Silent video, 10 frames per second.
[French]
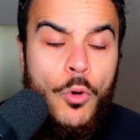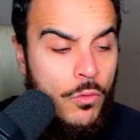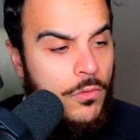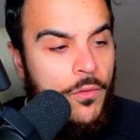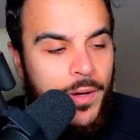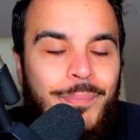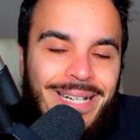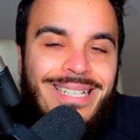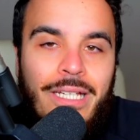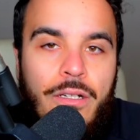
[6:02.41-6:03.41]
Bon, on
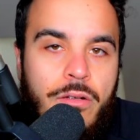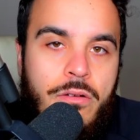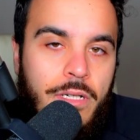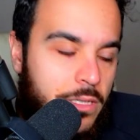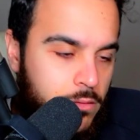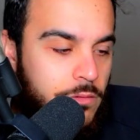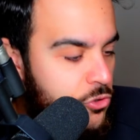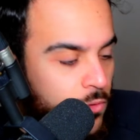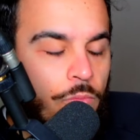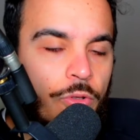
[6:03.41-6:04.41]
parler d'un club. Euh,
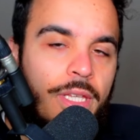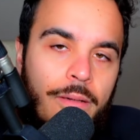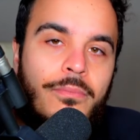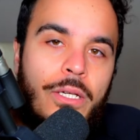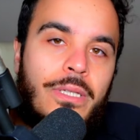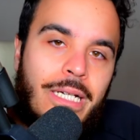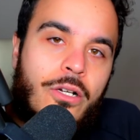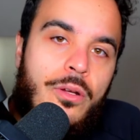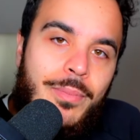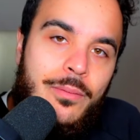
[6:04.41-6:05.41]
je vais vous montrer le maillot
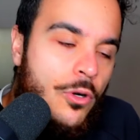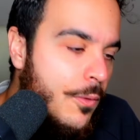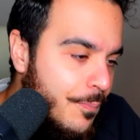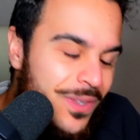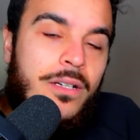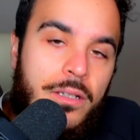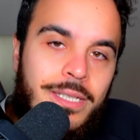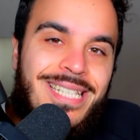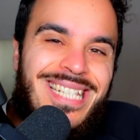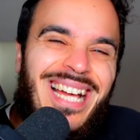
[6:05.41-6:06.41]
d'un club allemand
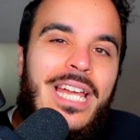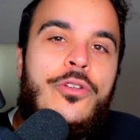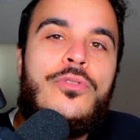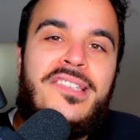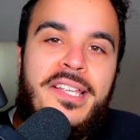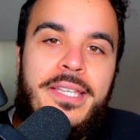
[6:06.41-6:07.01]
d'il y a quelques